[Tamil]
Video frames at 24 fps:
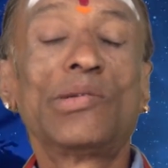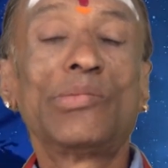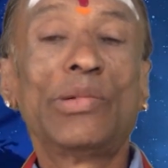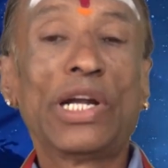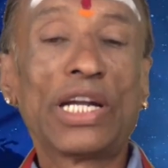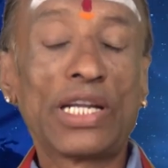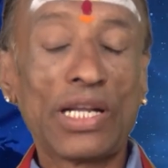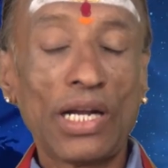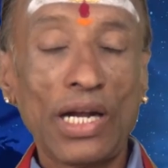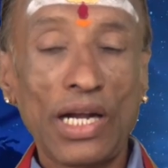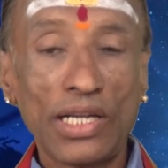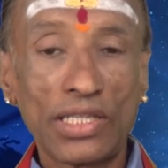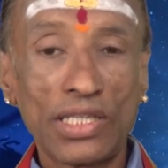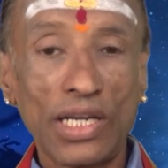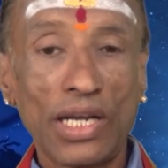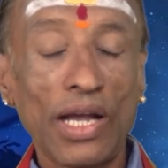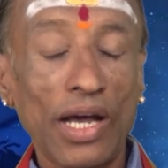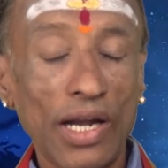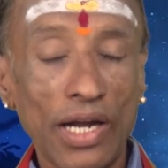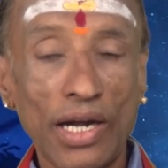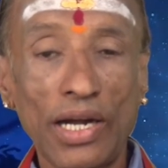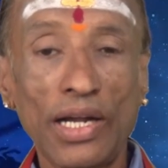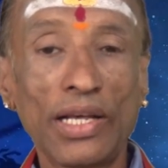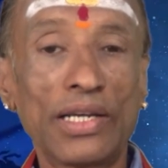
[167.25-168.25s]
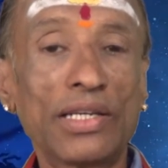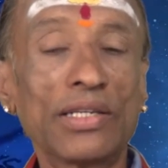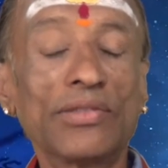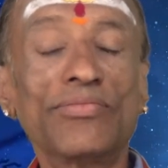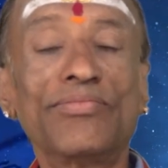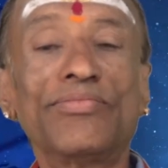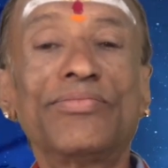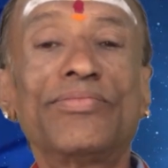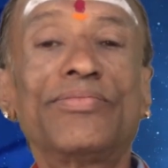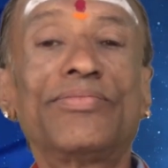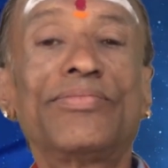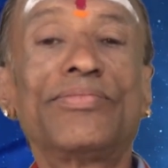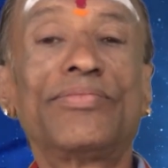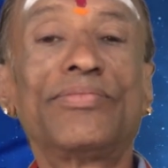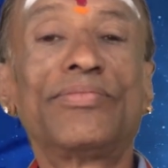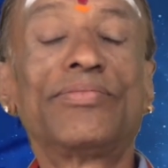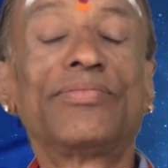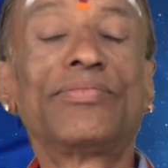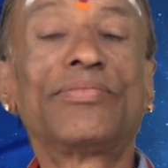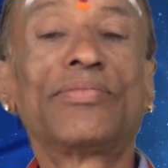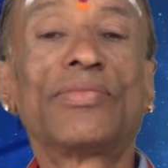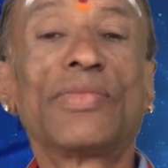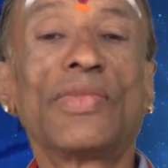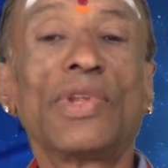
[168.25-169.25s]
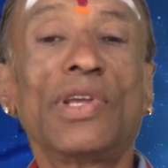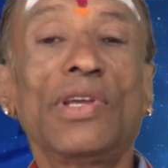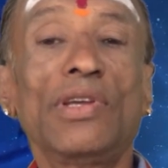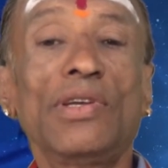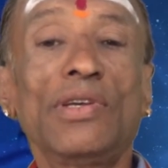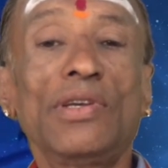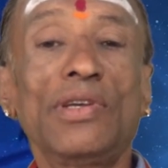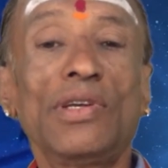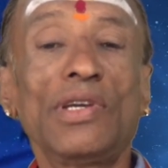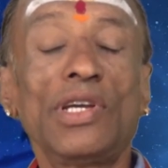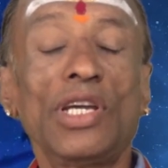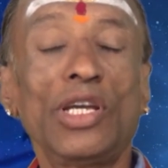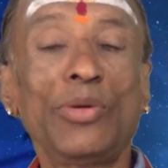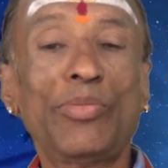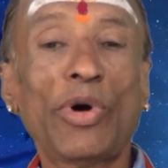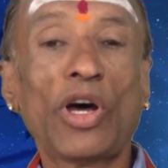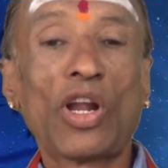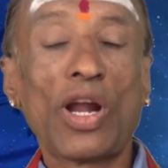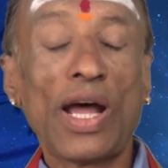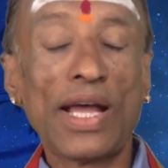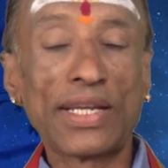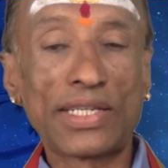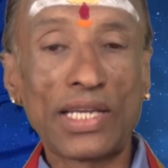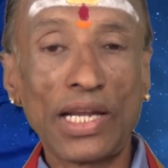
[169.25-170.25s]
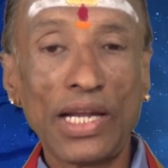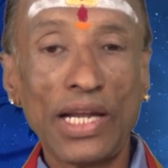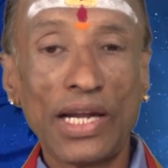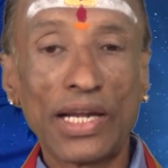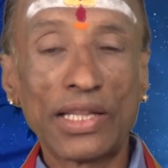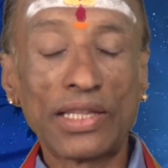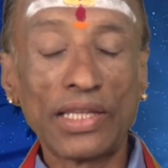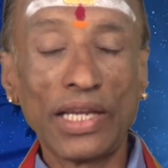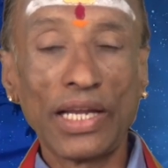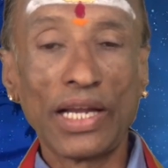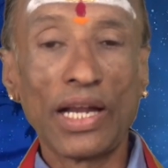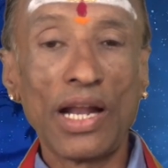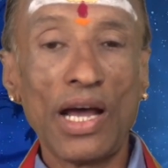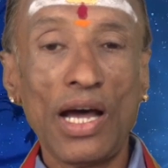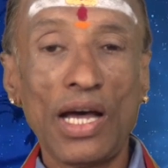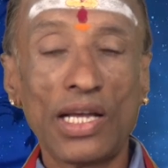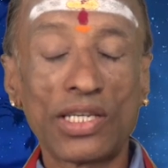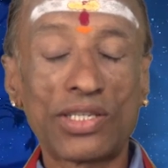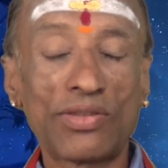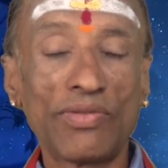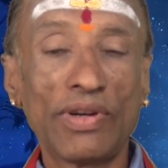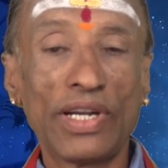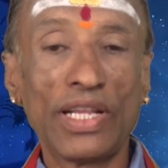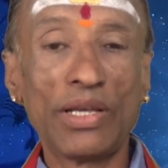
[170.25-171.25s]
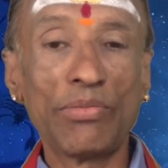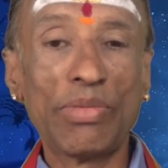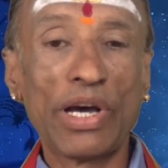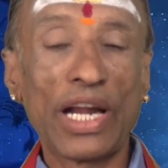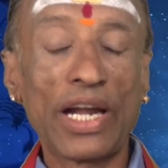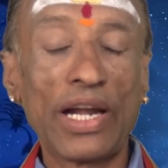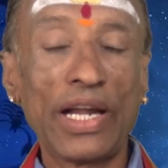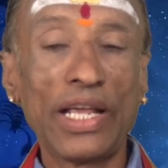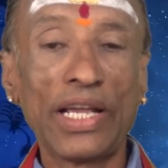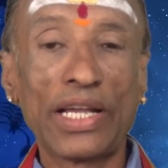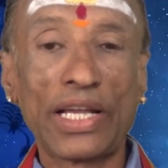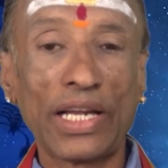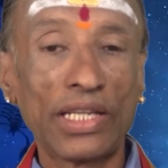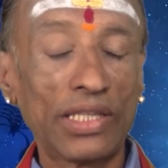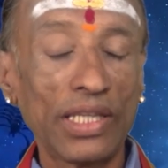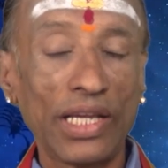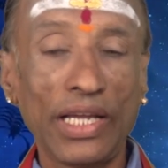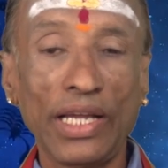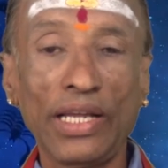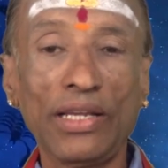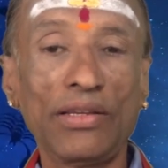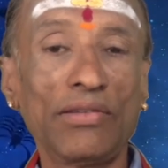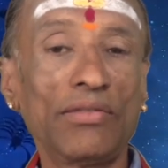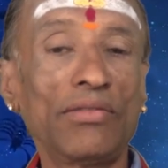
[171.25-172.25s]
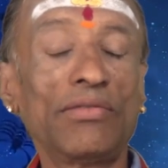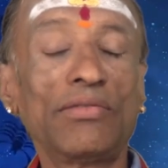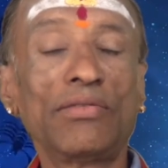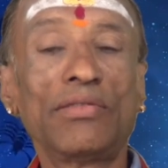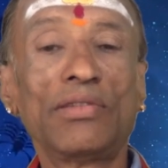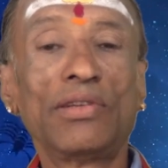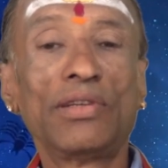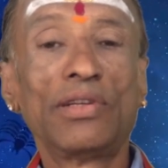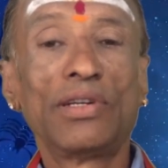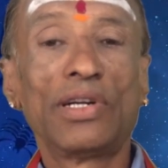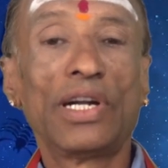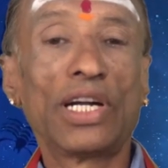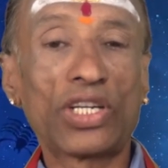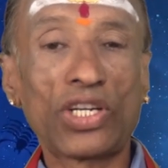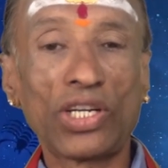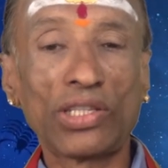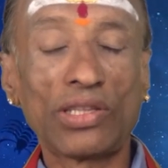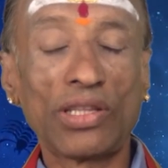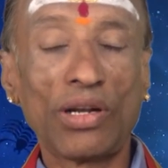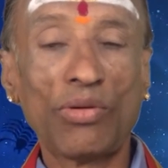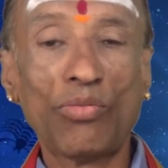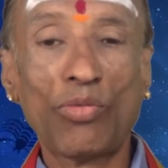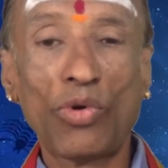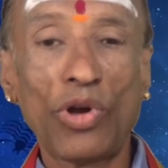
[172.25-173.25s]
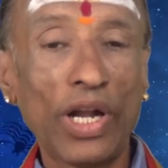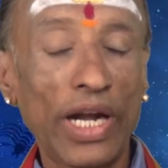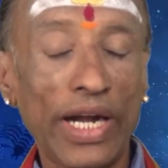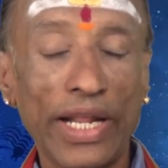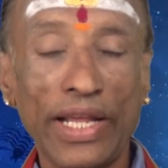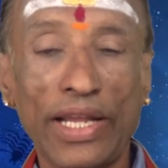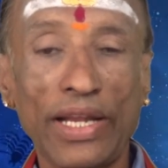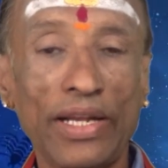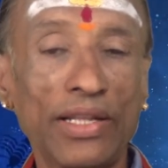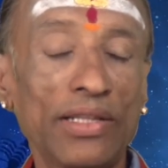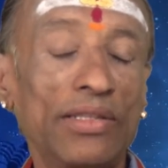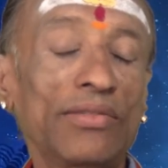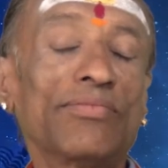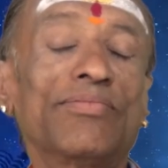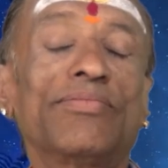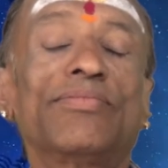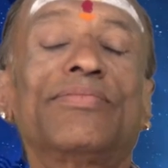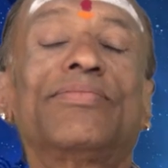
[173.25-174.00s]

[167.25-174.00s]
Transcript: மேஷராசிக்காரர்களுக்கு இப்போ ராசியில் எடுத்திங்கன்னா அஸ்வினி பரணி கிருத்திகை நட்சத்திரம் உள்ளடக்கினது